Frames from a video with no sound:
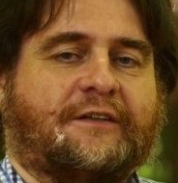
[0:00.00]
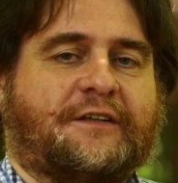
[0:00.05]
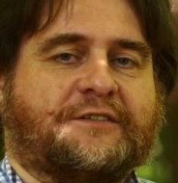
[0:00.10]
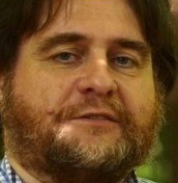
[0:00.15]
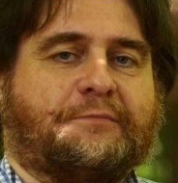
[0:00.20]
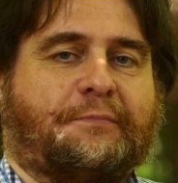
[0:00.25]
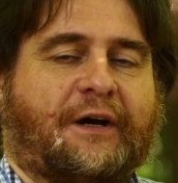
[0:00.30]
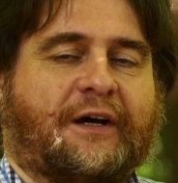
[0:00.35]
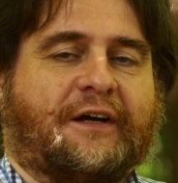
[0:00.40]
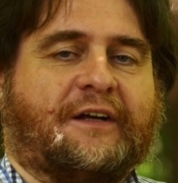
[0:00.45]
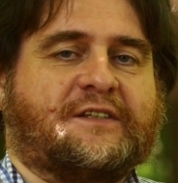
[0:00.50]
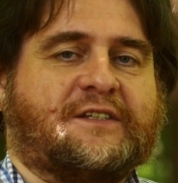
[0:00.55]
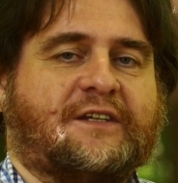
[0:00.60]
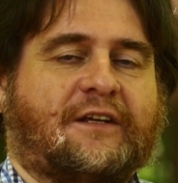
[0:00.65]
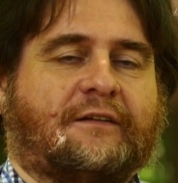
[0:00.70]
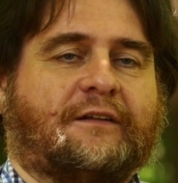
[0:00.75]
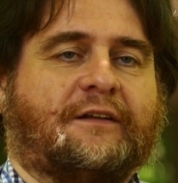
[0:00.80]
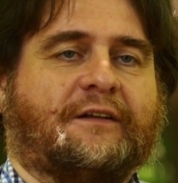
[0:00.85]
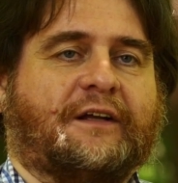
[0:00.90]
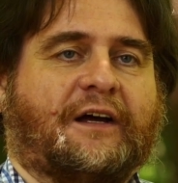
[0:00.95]
diesen
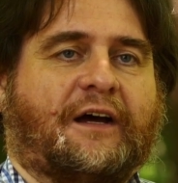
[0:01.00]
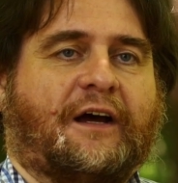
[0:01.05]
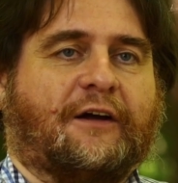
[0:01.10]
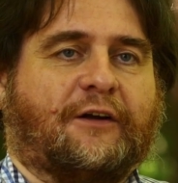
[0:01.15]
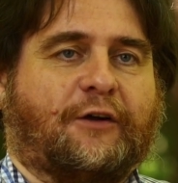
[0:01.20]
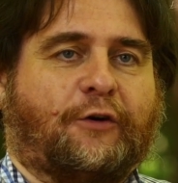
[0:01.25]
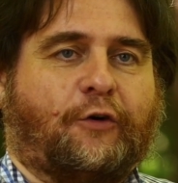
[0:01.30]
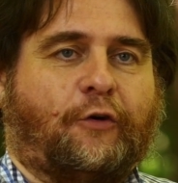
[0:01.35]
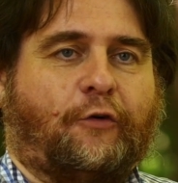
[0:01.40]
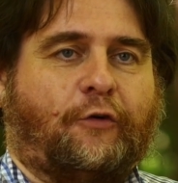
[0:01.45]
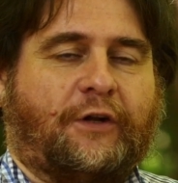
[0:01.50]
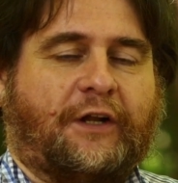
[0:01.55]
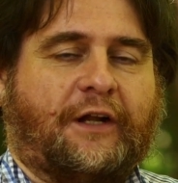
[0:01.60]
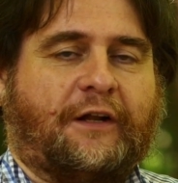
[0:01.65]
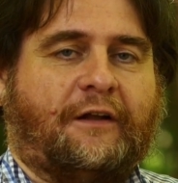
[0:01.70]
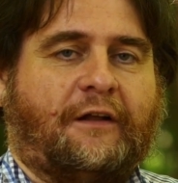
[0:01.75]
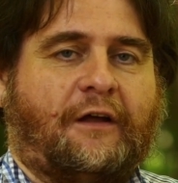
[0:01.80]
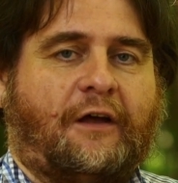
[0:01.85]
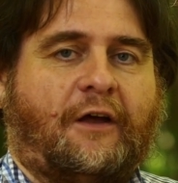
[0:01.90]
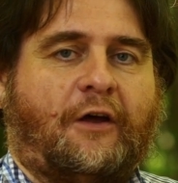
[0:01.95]
Parasiten tragen
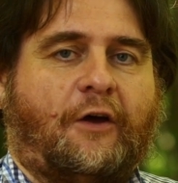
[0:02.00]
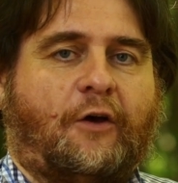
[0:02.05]
können.